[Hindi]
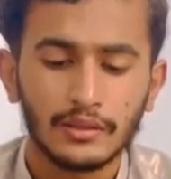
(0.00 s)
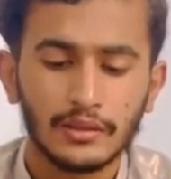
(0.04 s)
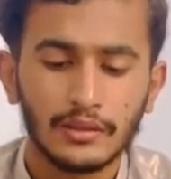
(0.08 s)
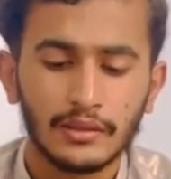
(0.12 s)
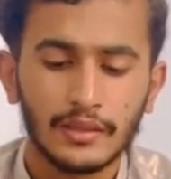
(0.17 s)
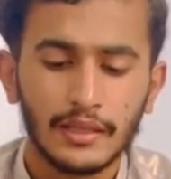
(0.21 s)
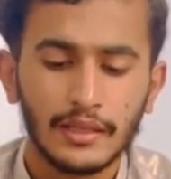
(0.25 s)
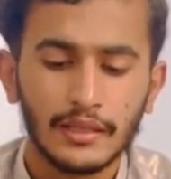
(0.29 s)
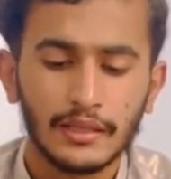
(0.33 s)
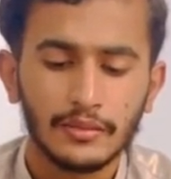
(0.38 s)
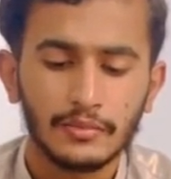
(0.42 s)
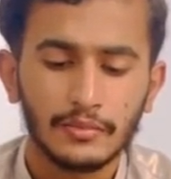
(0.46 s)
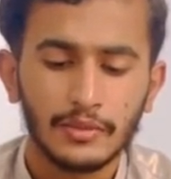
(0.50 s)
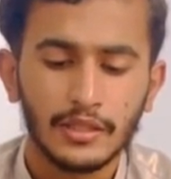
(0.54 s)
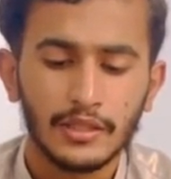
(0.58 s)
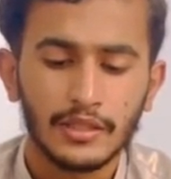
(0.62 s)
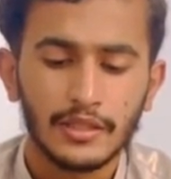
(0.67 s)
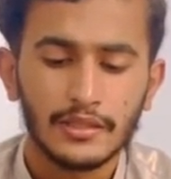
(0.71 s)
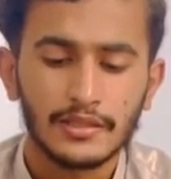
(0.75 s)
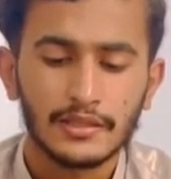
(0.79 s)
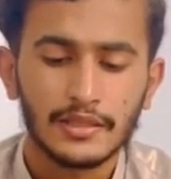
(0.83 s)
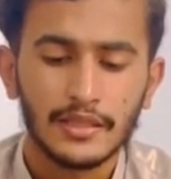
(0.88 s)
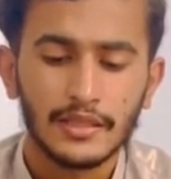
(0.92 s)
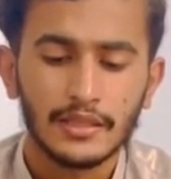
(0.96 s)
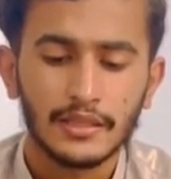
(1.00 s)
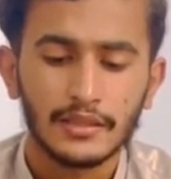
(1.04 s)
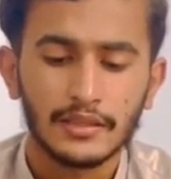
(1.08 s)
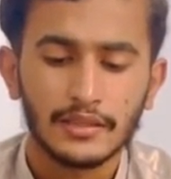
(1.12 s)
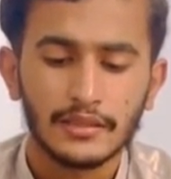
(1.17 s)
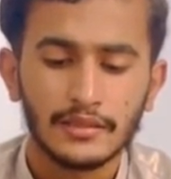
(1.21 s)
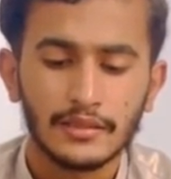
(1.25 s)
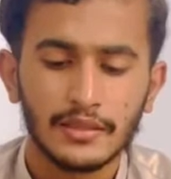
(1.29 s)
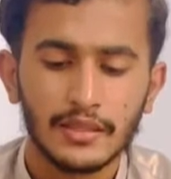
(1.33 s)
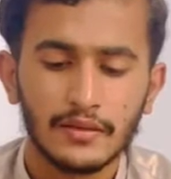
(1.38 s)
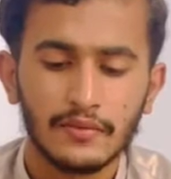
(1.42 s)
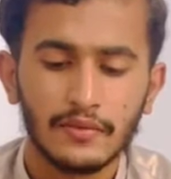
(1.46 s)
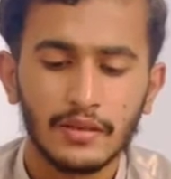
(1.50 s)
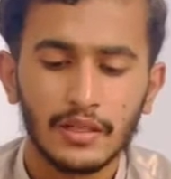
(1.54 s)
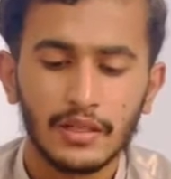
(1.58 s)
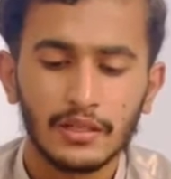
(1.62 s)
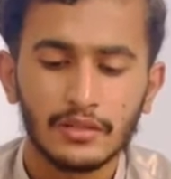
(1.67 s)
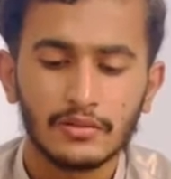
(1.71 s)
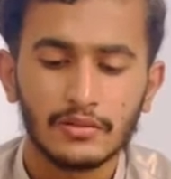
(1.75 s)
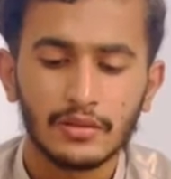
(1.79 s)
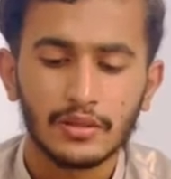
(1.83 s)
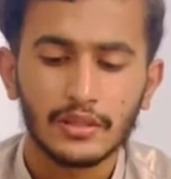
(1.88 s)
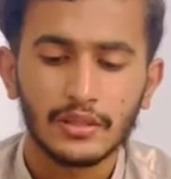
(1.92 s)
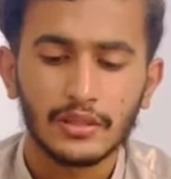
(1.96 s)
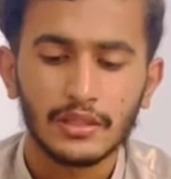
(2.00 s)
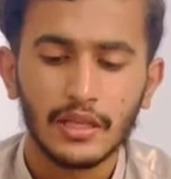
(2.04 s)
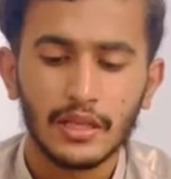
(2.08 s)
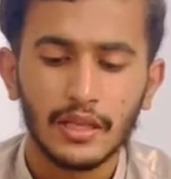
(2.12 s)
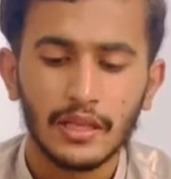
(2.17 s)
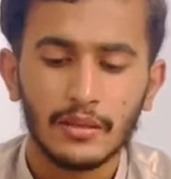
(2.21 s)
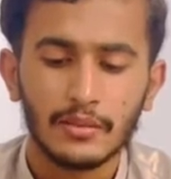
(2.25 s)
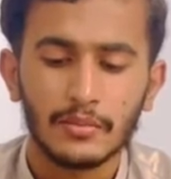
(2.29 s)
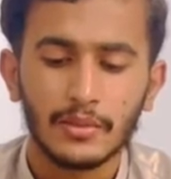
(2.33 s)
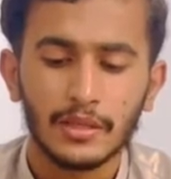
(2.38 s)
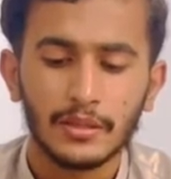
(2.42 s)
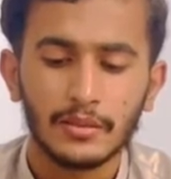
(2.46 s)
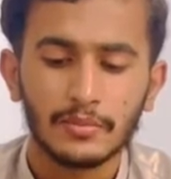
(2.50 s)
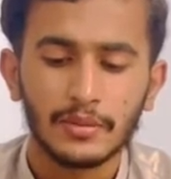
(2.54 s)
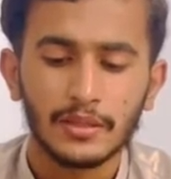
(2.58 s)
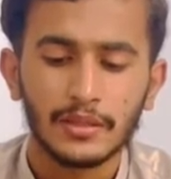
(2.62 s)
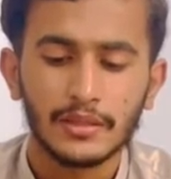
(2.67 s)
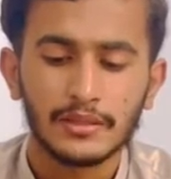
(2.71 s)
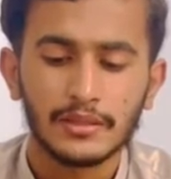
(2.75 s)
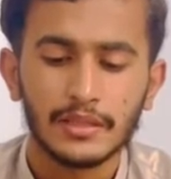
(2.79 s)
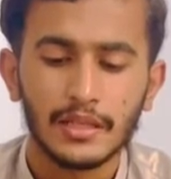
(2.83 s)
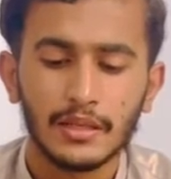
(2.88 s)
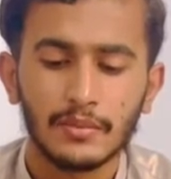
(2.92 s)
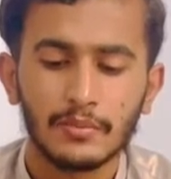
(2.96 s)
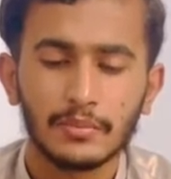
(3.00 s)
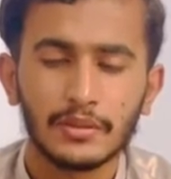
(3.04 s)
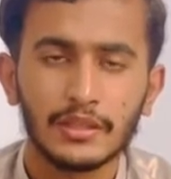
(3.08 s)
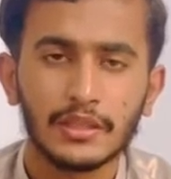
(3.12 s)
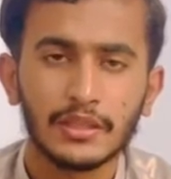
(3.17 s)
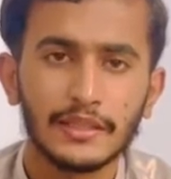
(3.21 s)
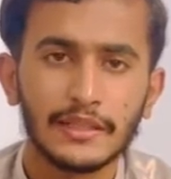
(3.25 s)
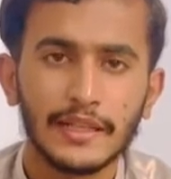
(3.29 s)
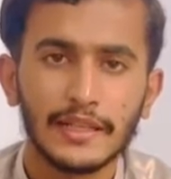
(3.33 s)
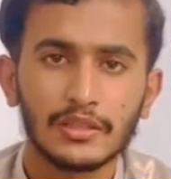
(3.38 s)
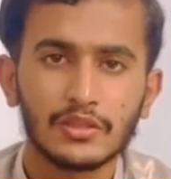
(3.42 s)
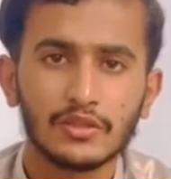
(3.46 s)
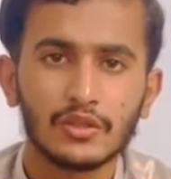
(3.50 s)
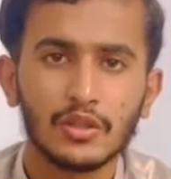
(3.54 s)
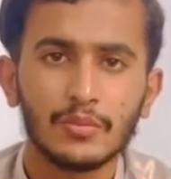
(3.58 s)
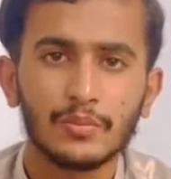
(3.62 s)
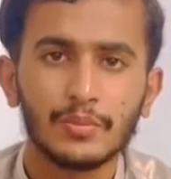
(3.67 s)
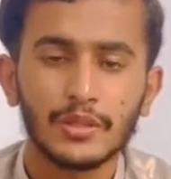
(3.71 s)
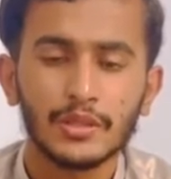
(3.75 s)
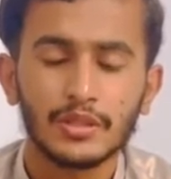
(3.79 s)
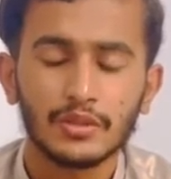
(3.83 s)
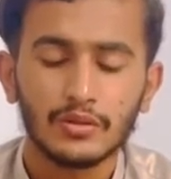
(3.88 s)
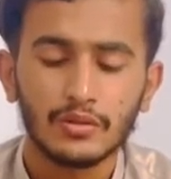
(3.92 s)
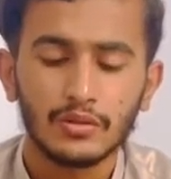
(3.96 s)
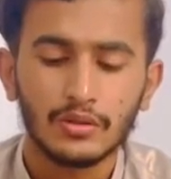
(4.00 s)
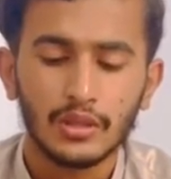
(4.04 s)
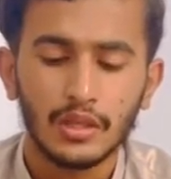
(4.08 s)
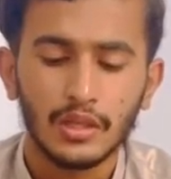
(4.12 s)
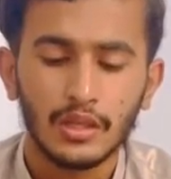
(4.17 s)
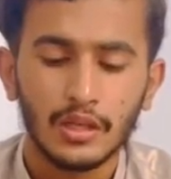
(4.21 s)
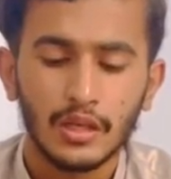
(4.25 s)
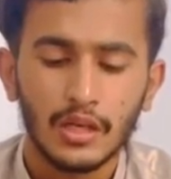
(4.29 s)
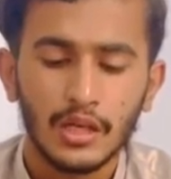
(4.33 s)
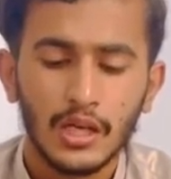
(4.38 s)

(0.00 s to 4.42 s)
राइट में अगर जाएं ये वाला जो एरिया है हमारे पास यहाँ पे ये डेस्कटॉप पे शो होगा